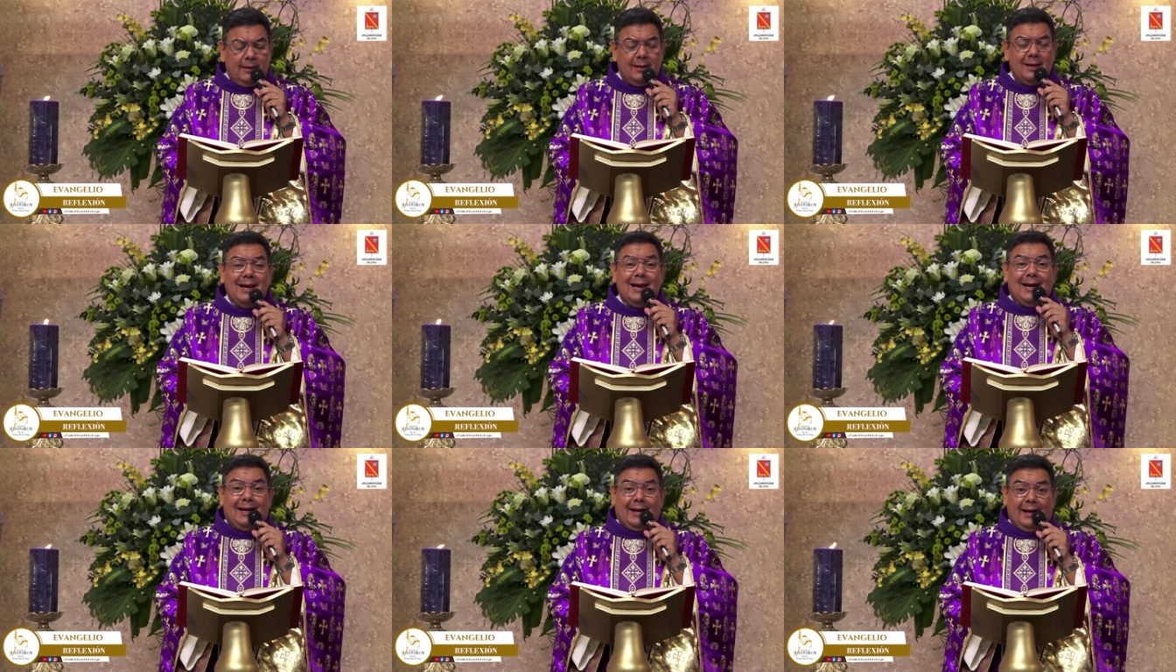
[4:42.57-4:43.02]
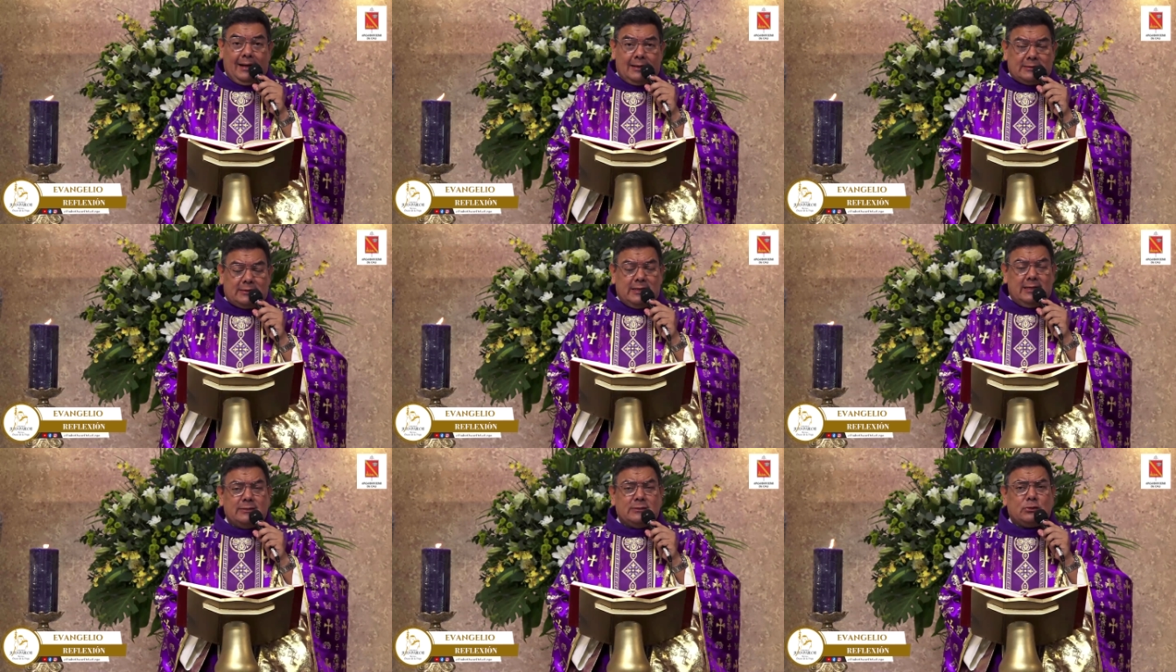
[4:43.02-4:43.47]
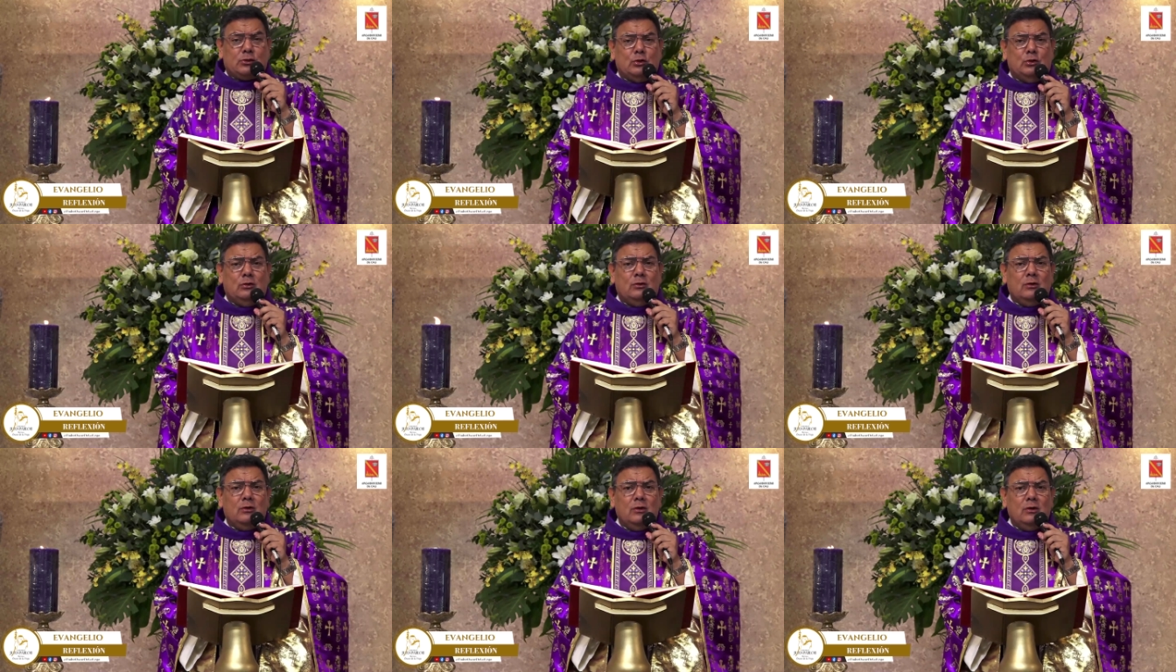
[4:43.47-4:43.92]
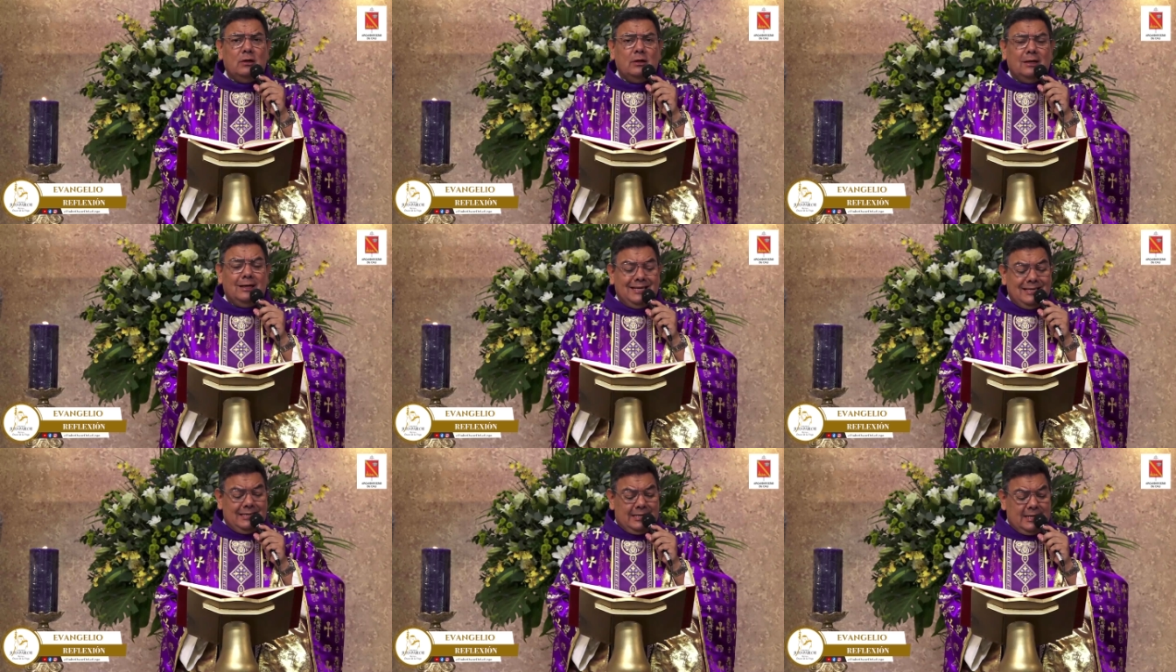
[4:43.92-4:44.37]
¿Crees esto?
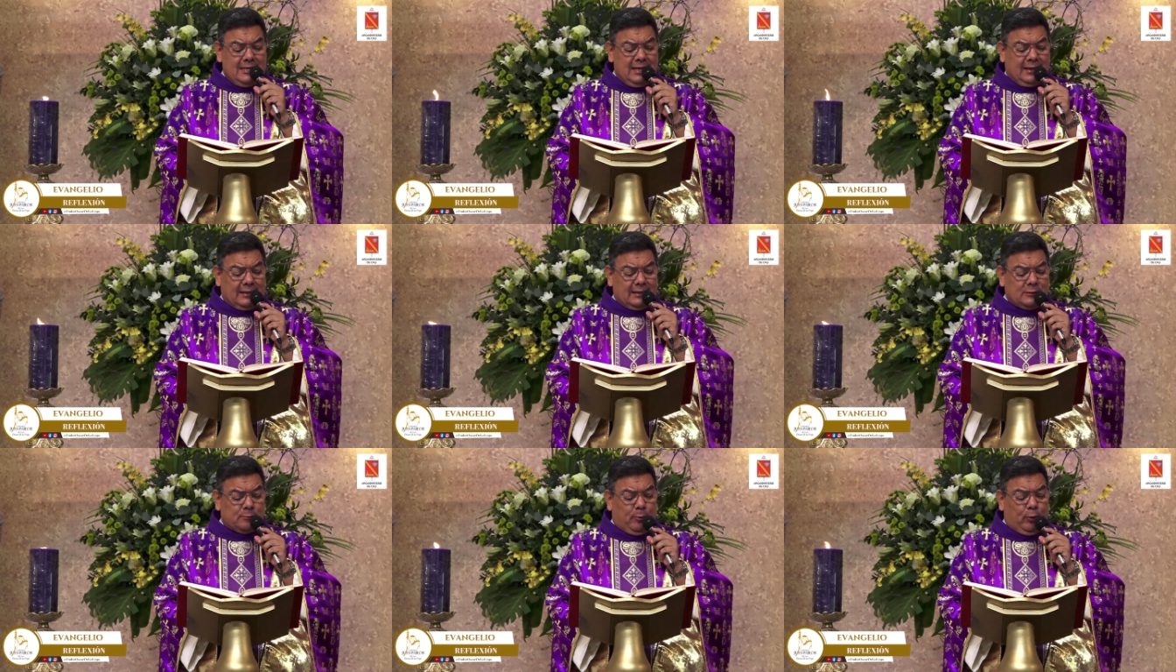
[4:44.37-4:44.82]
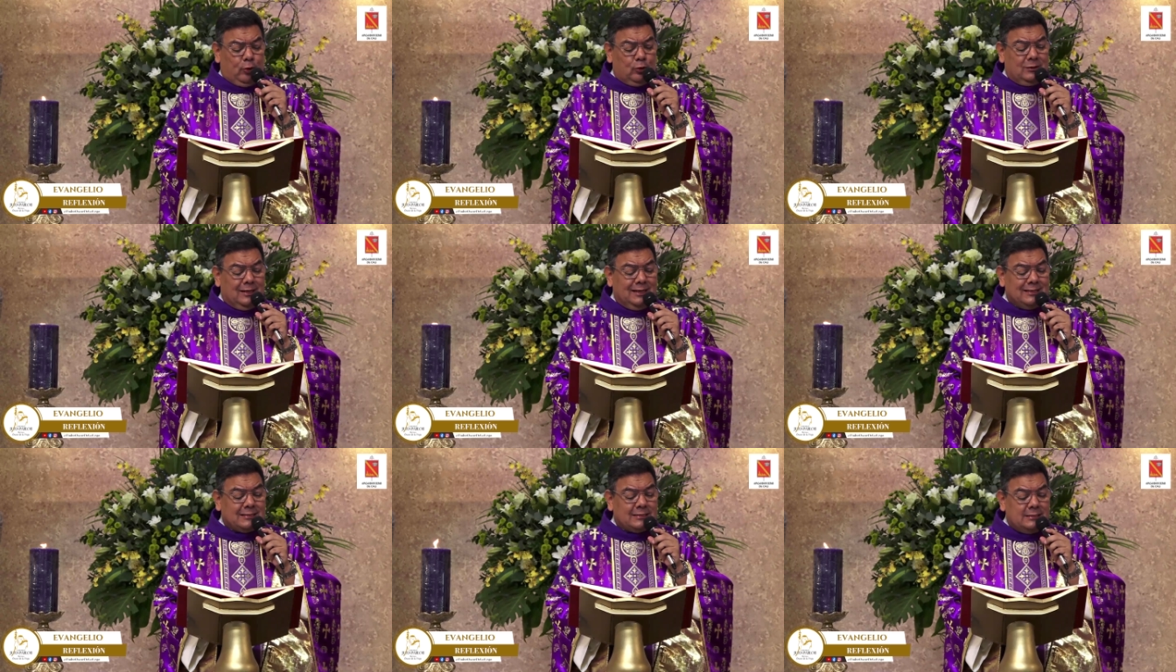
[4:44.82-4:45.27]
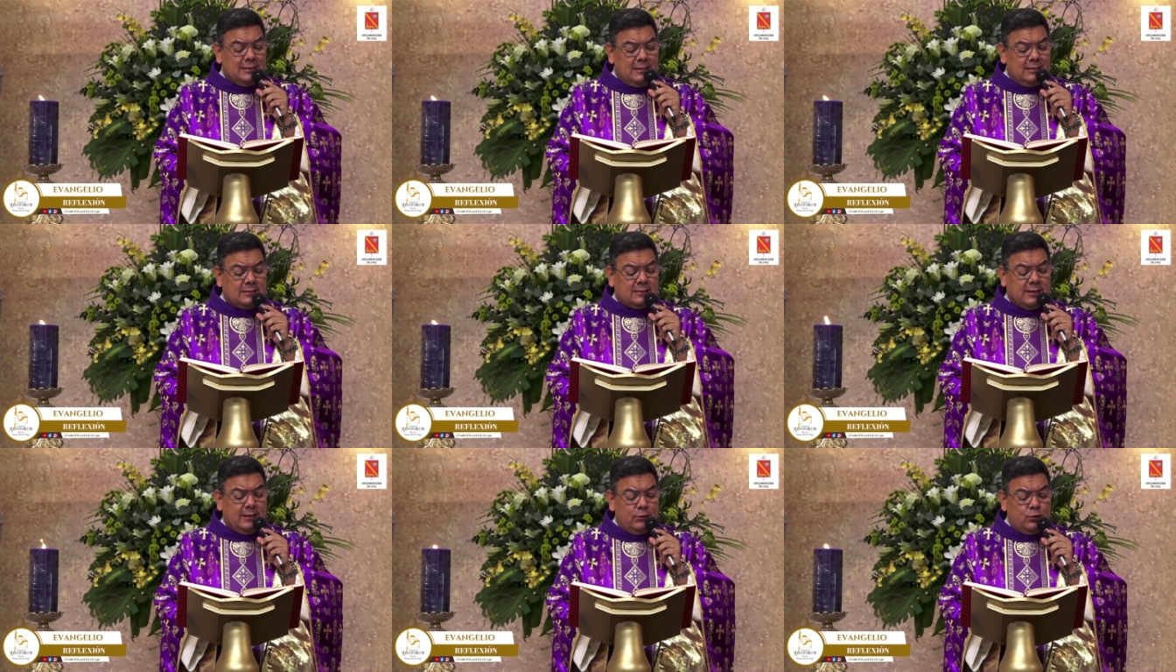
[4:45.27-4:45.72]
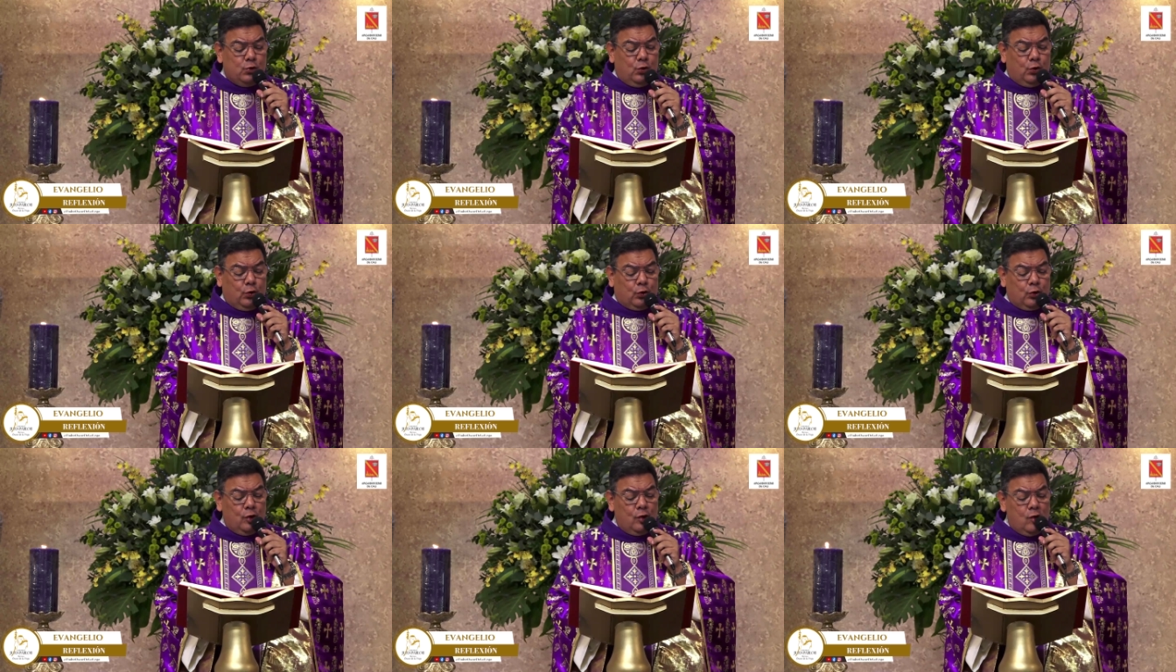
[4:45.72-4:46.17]
Y ella responde, sí, Señor.